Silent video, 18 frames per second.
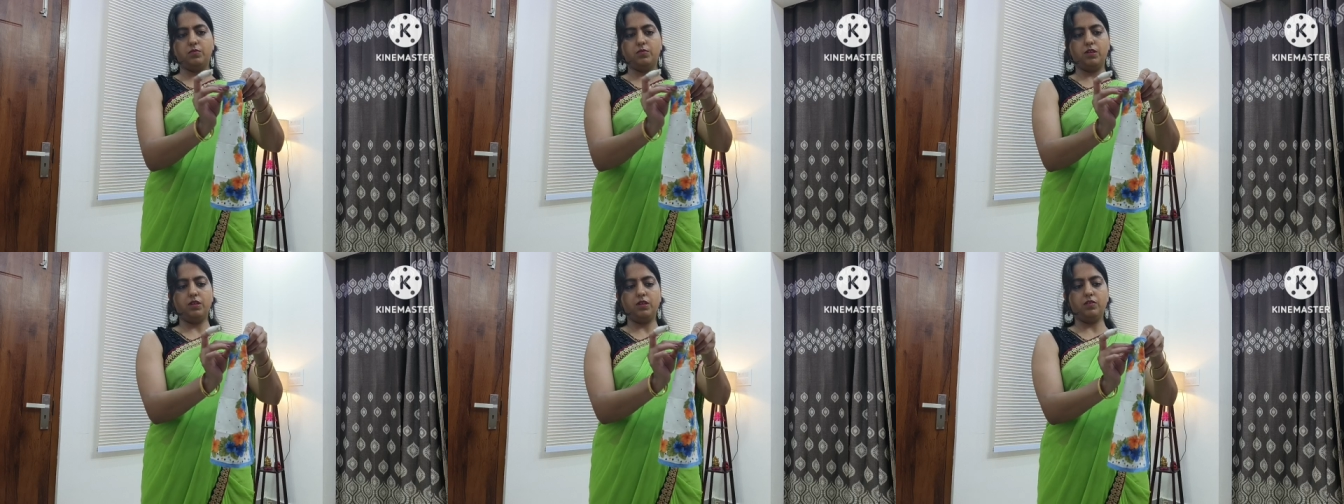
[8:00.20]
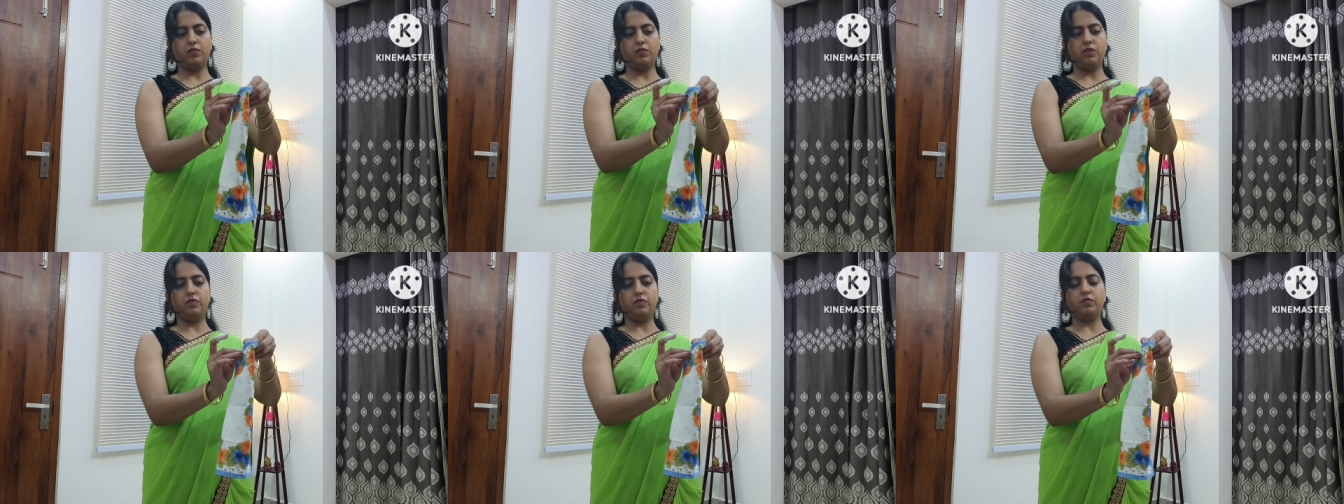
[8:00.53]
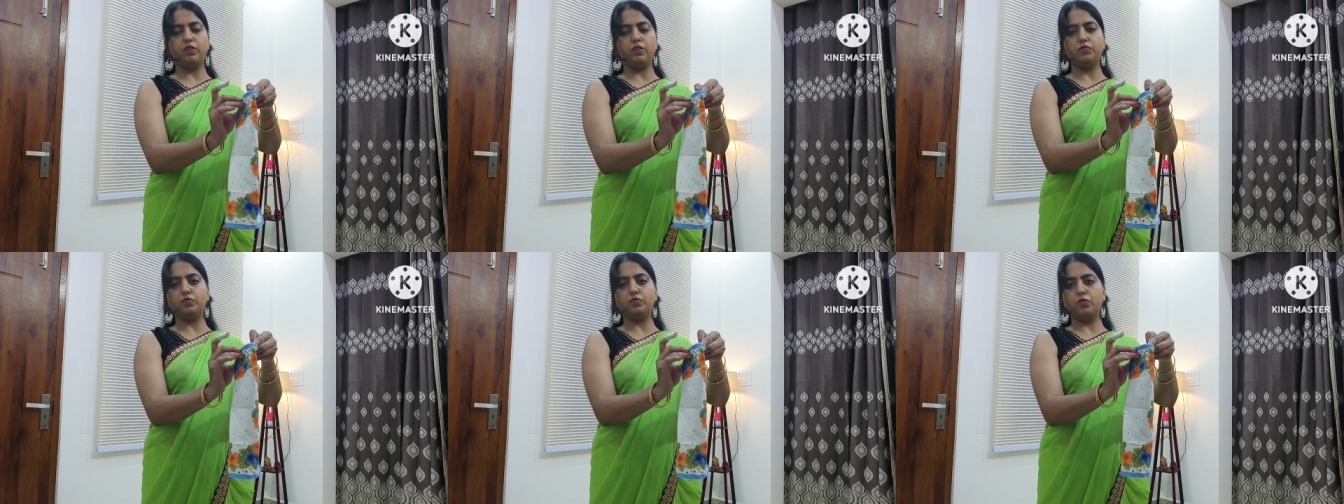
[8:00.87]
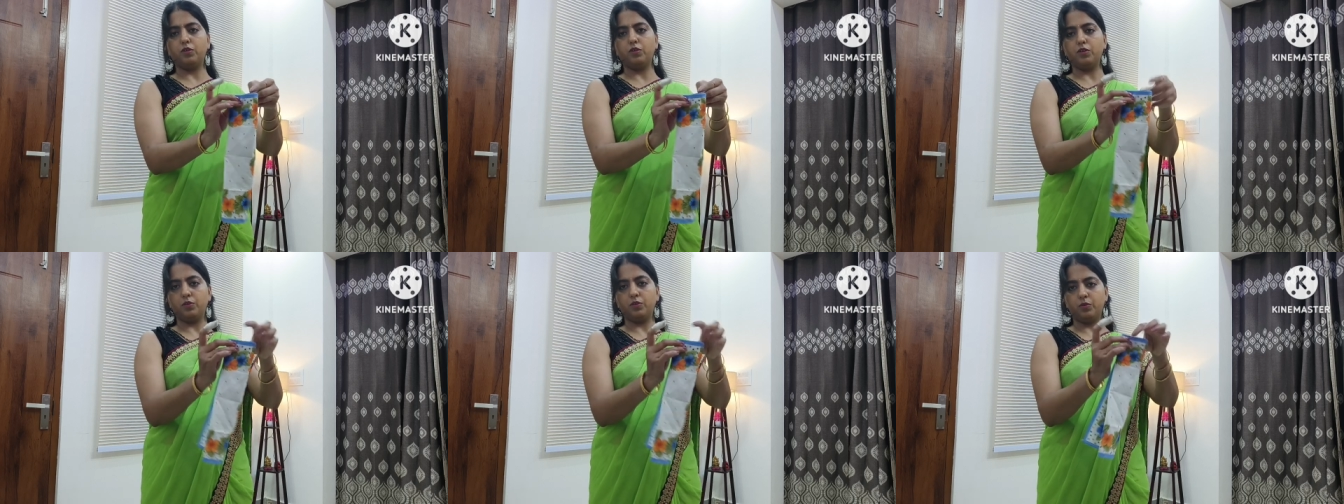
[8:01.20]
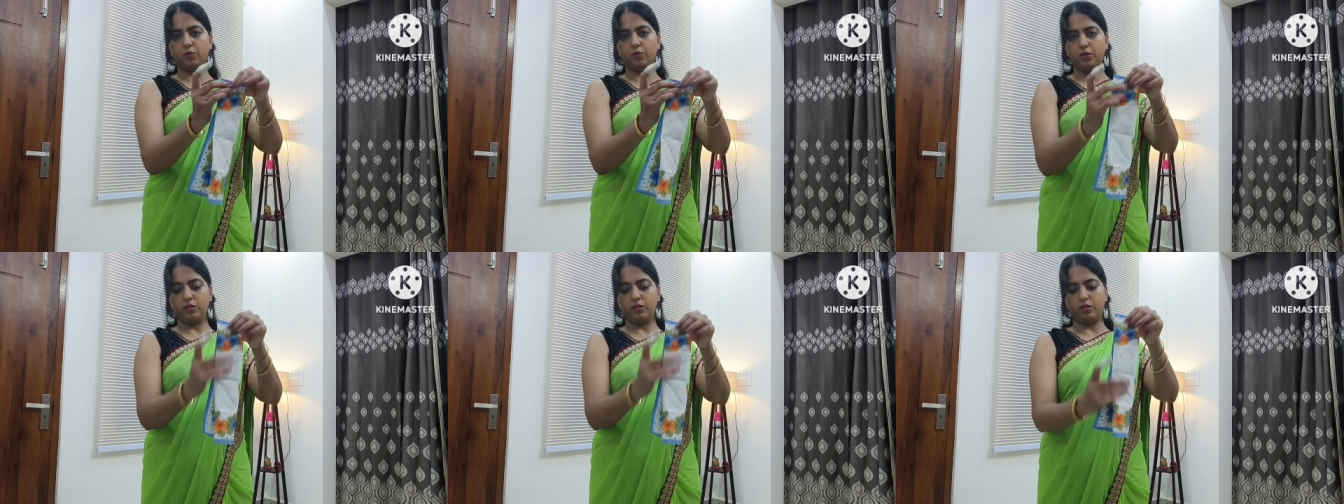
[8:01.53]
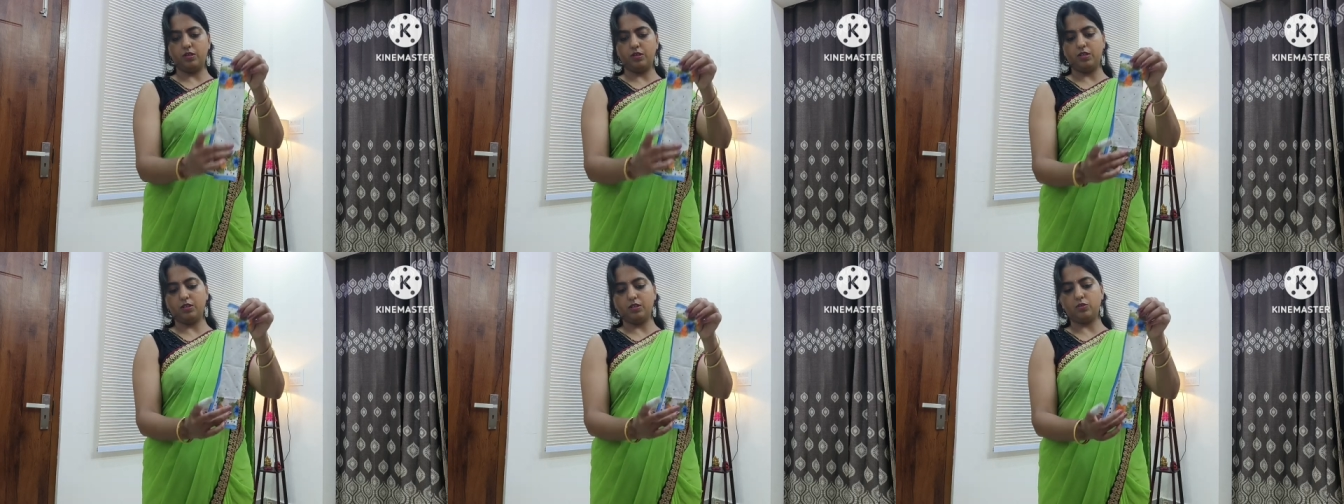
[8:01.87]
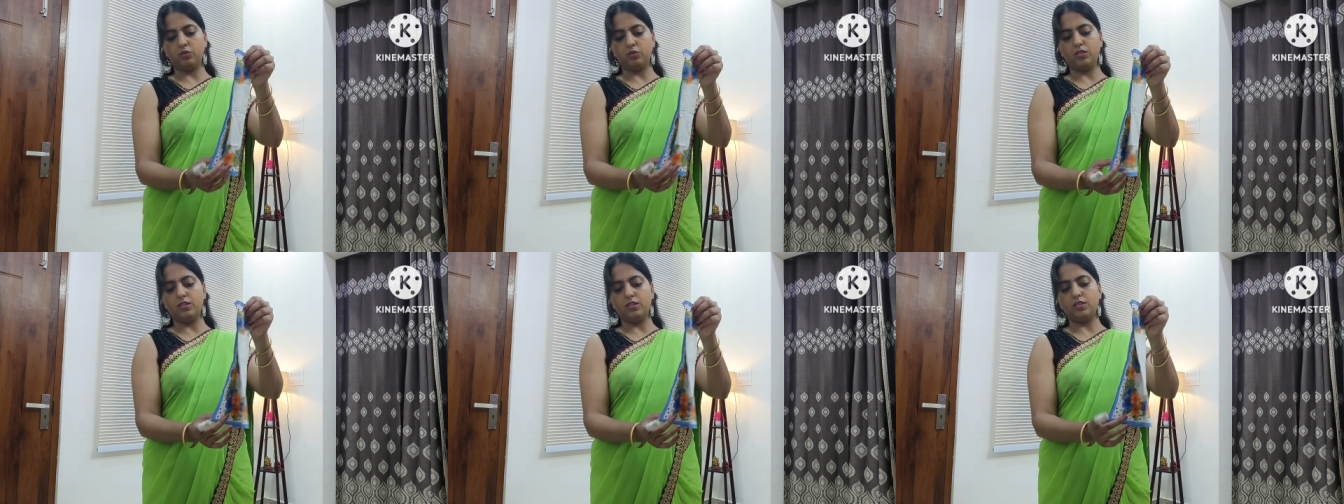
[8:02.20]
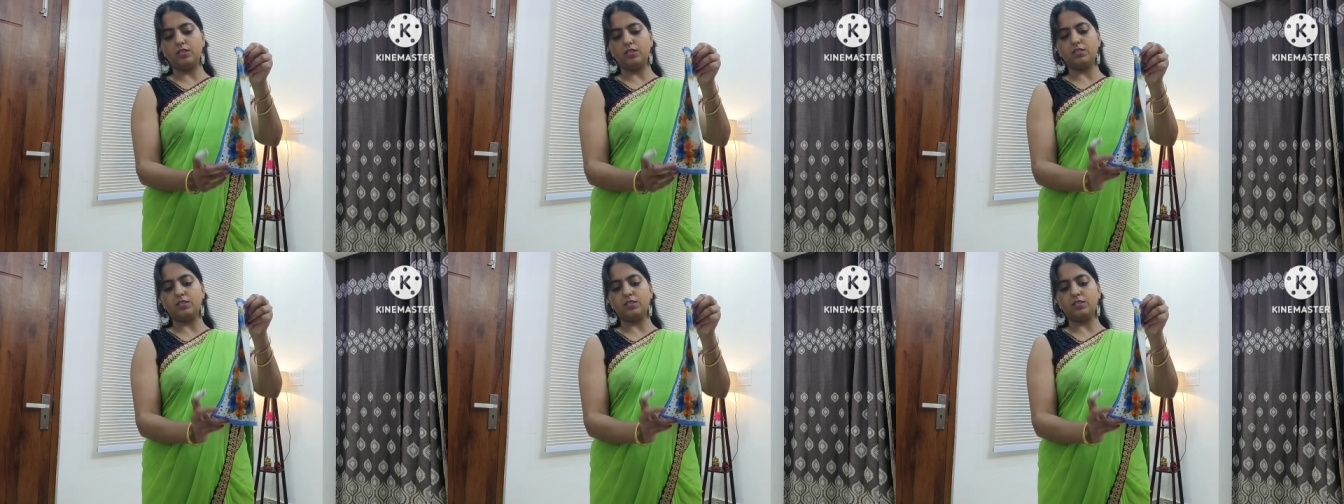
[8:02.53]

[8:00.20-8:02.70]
में हमने वन फोल्ड और कर लिया तो ये